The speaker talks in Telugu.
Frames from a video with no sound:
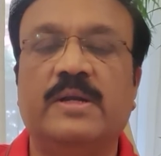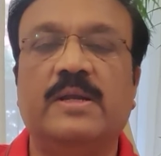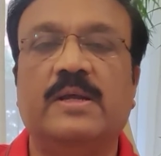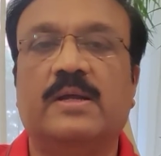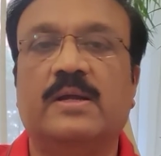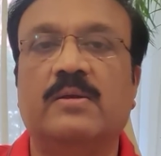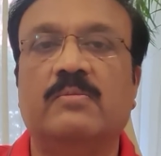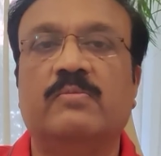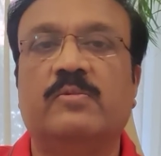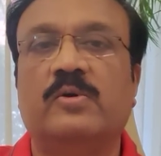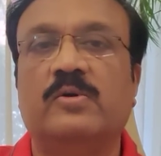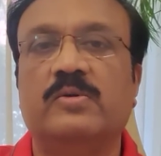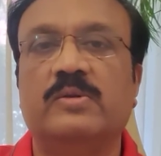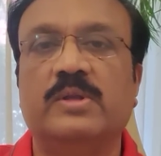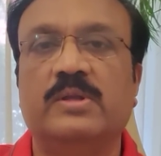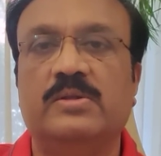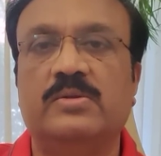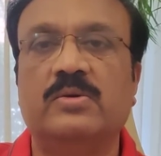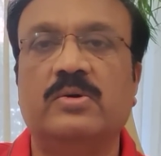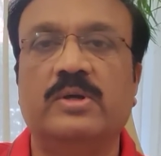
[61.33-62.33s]
మెట్లు ఎక్కడం
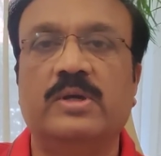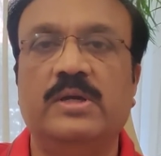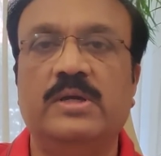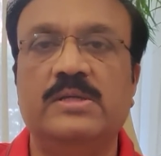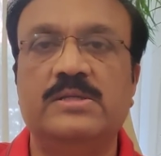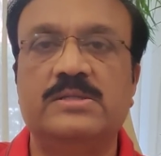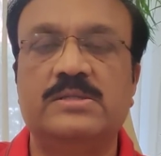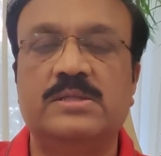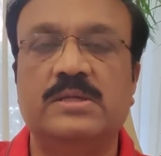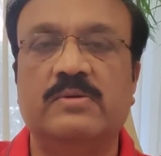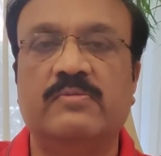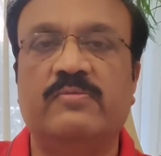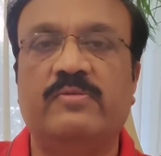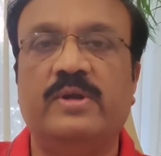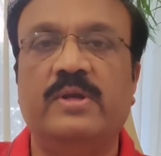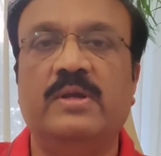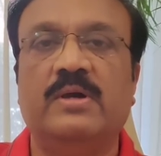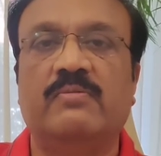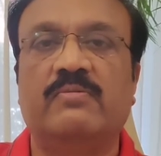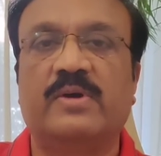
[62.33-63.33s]
సో హీస్
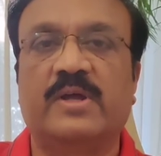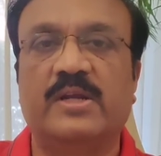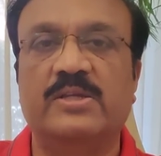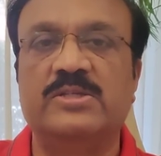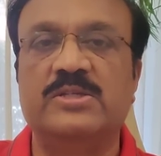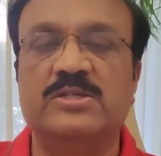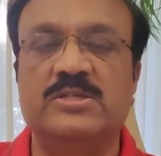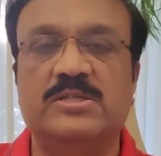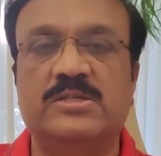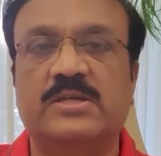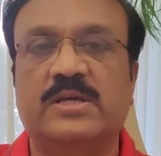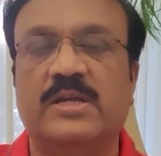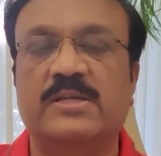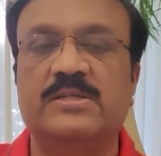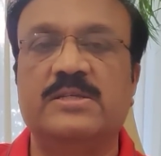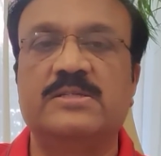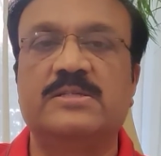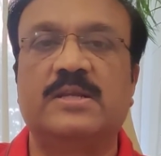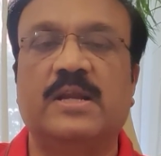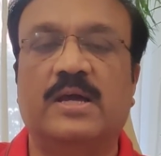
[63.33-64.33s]
ఫ్రీ ఆఫ్ క్రచెస్
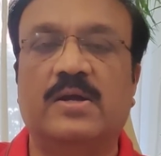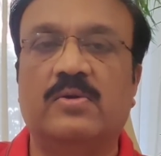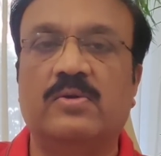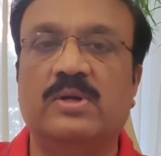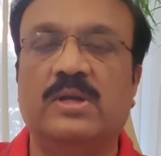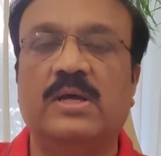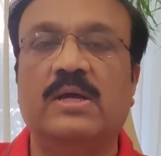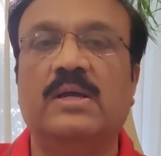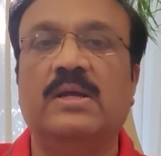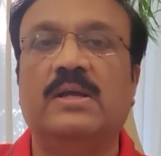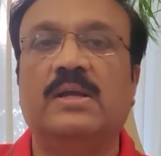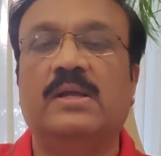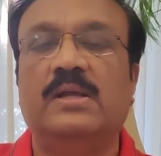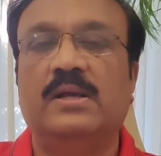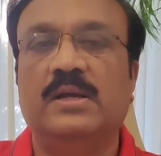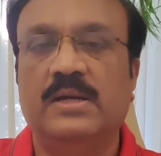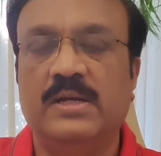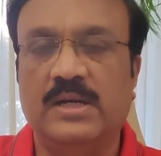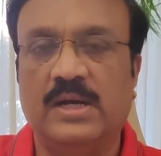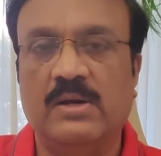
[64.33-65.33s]
క్రచెస్ లేకుండా
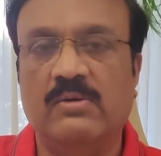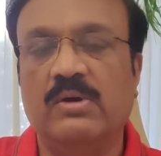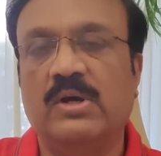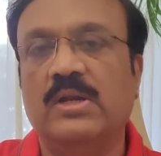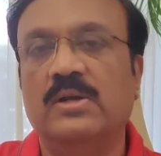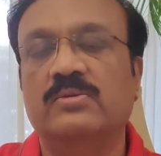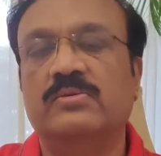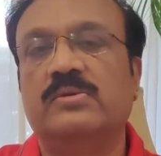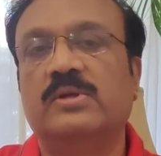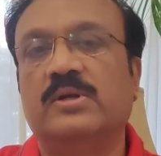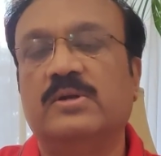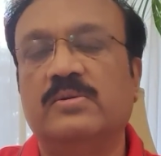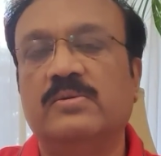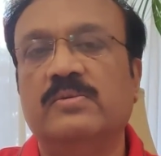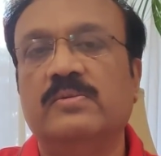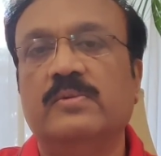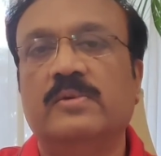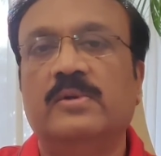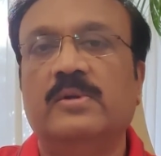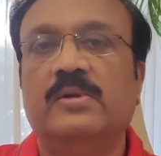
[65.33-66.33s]
నడవగలుగుతున్నాడు
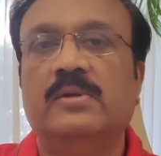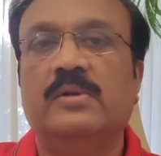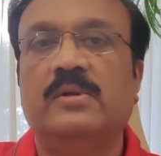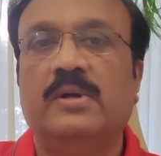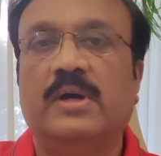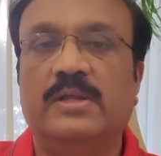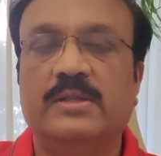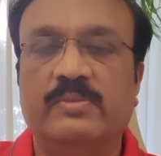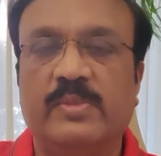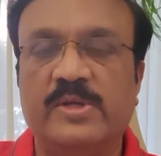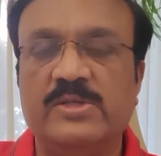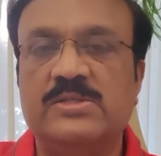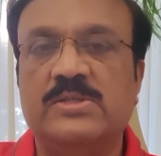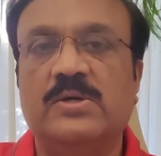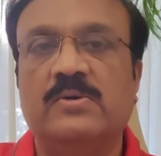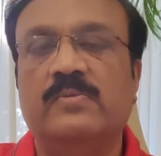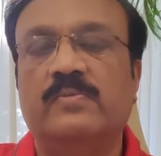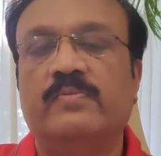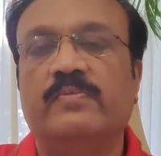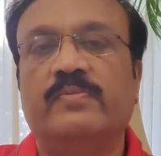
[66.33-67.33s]
అతను
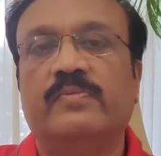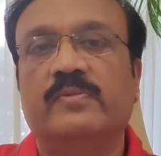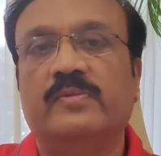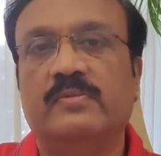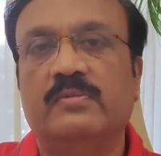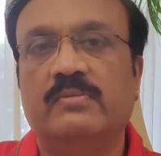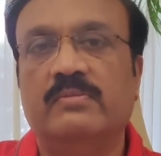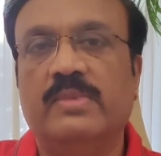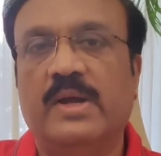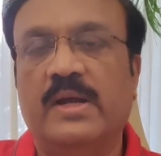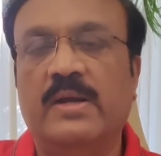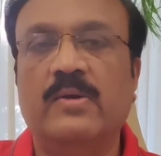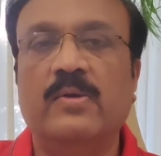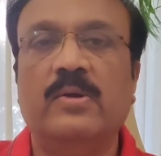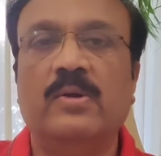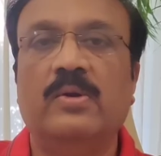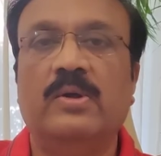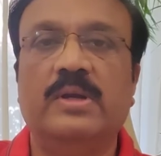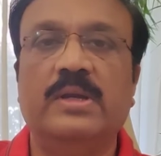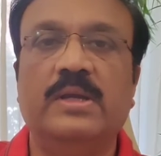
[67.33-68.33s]
ప్రస్తుతం
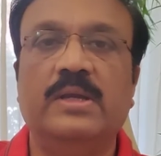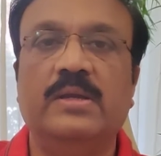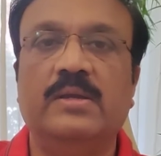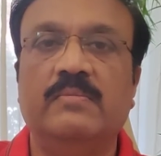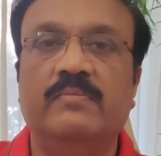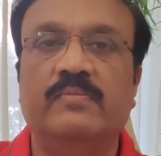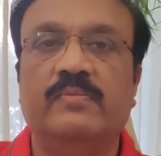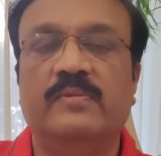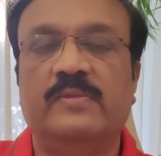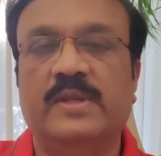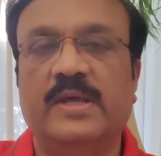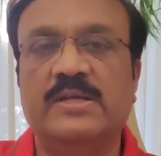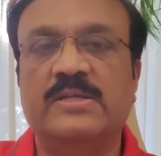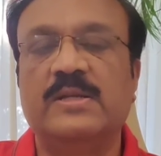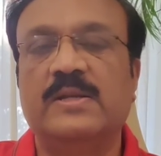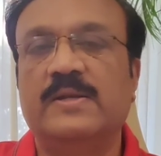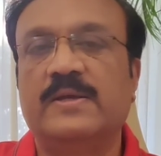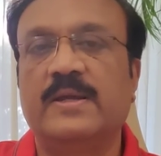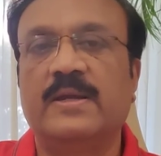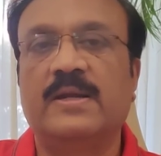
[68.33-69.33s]
బెంగళూరులోని
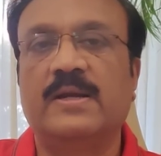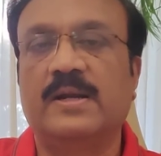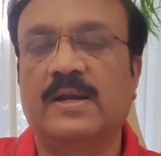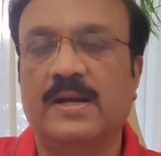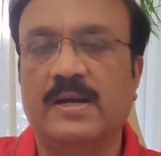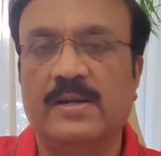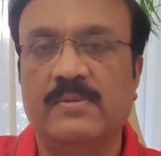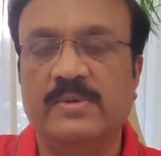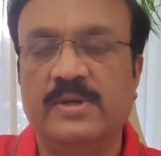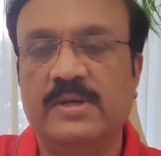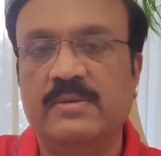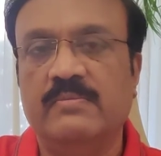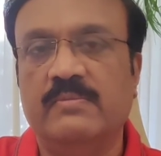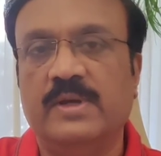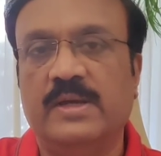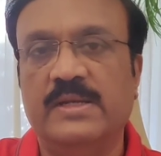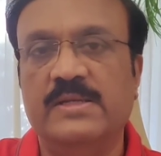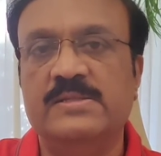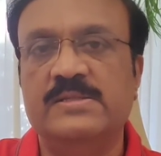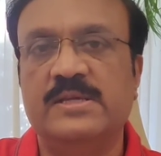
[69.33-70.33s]
నేషనల్ క్రికెట్ అకాడమీ
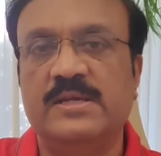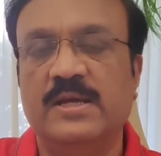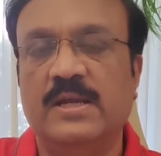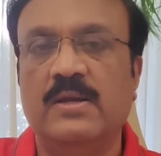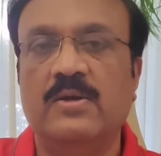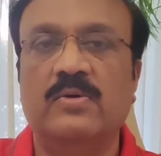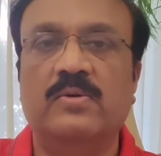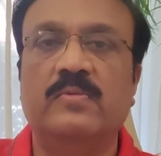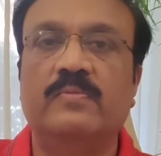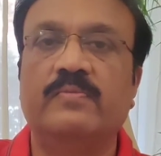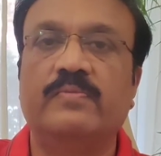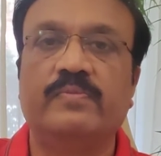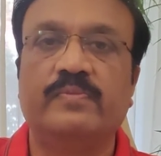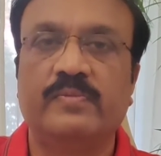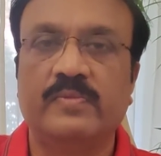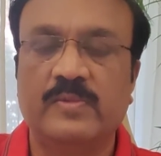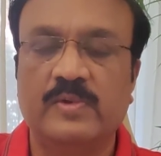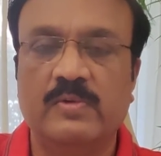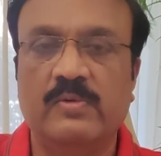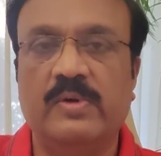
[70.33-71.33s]
ఎన్సీఏలో
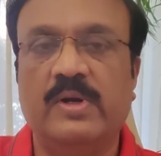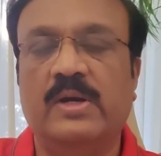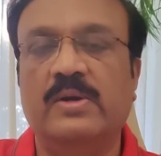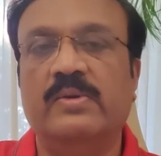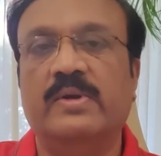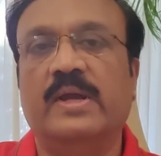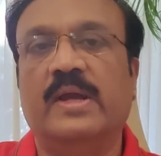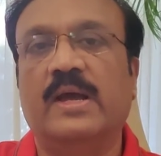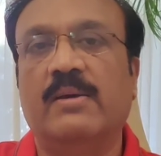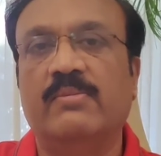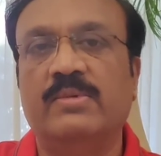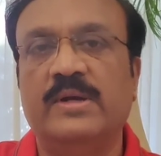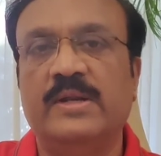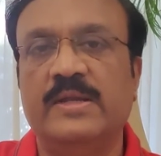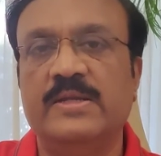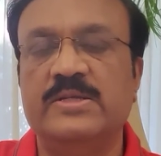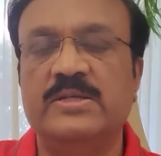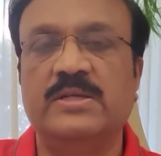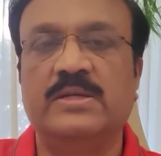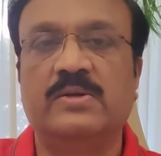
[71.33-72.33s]
ఉన్నాడు
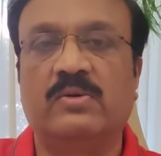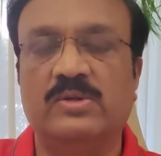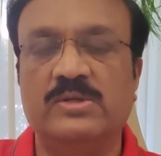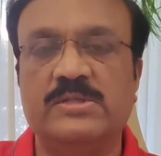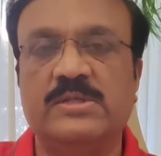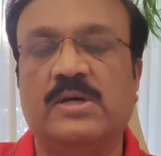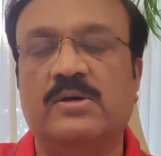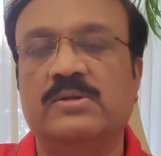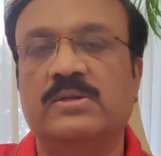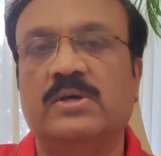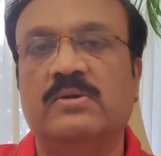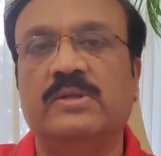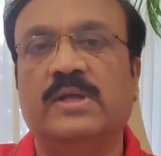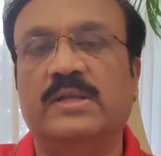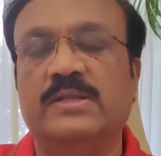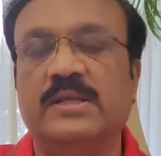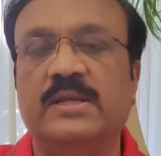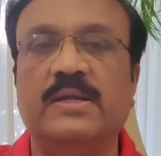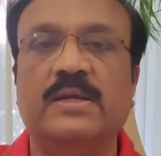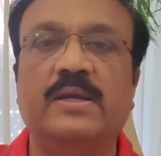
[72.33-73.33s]
రిహాబిలిటేషన్ కొనసాగుతూ ఉంది
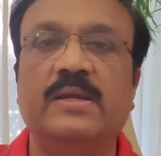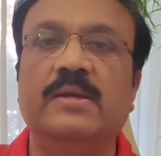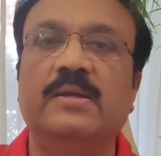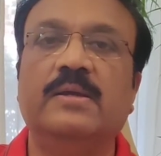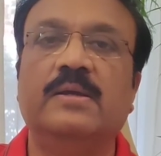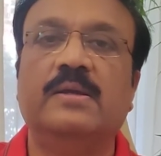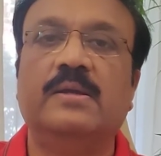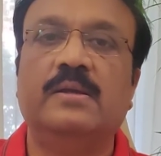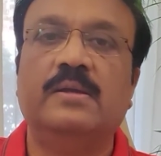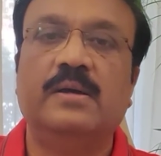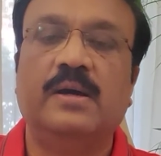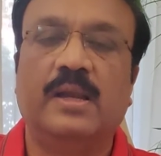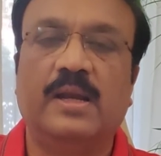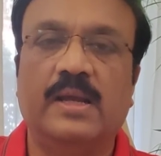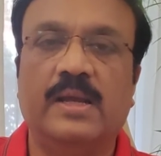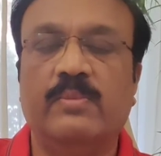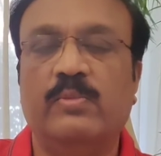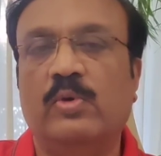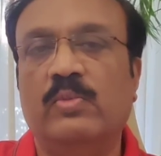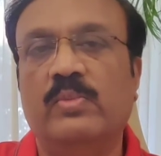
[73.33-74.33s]
అతనికి
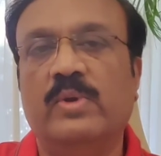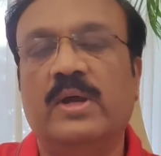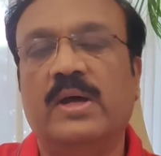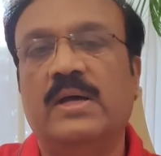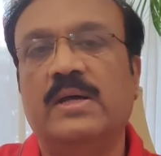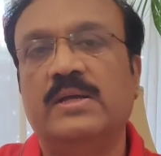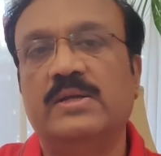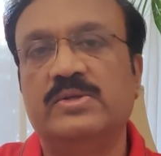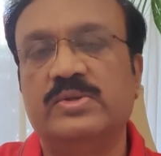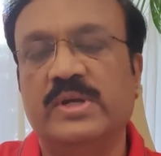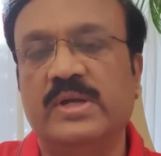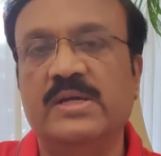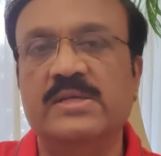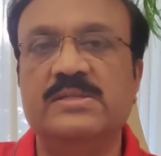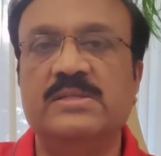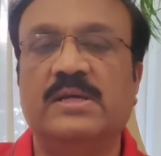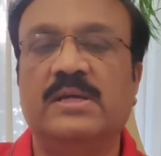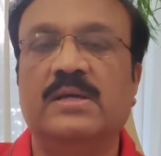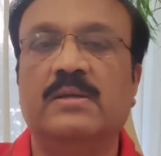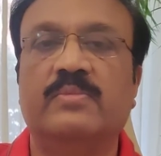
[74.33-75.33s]
అలాగే బుమ్రా
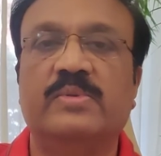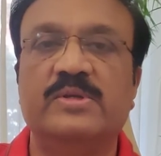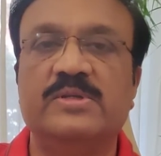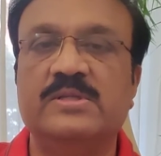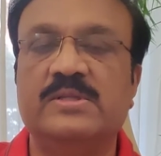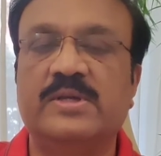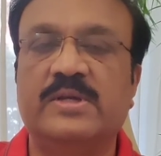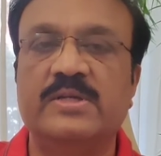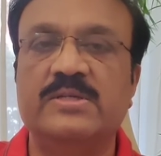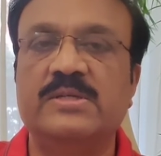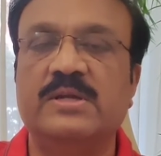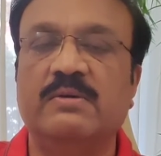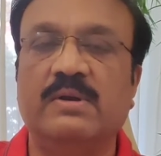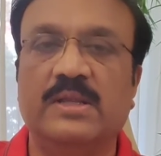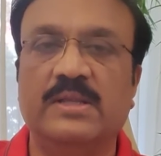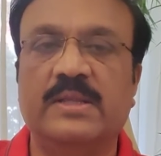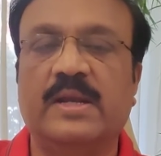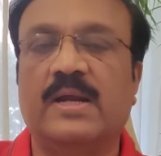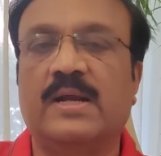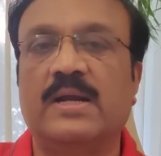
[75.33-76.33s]
శ్రేయస్ అయ్యర్ ప్రసిద్ధ్ కృష్ణ
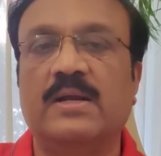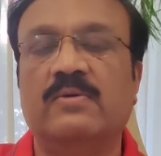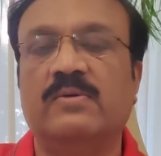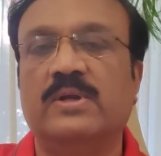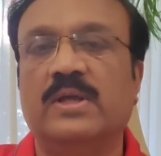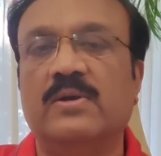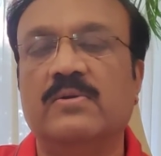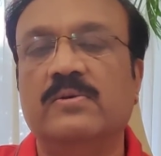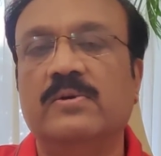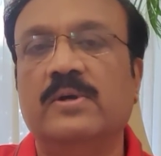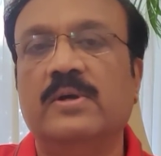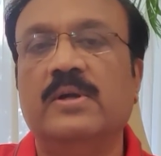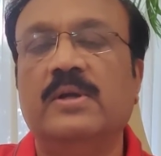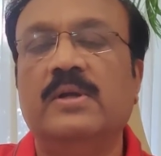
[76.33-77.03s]
వీళ్ళందరూ అక్కడే ఉన్నారు